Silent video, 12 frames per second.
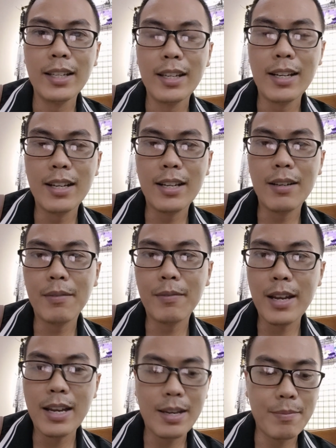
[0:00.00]
À,
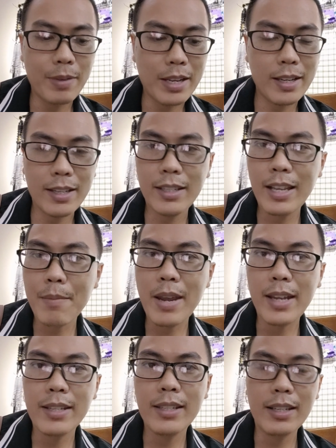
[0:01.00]
và các bạn à,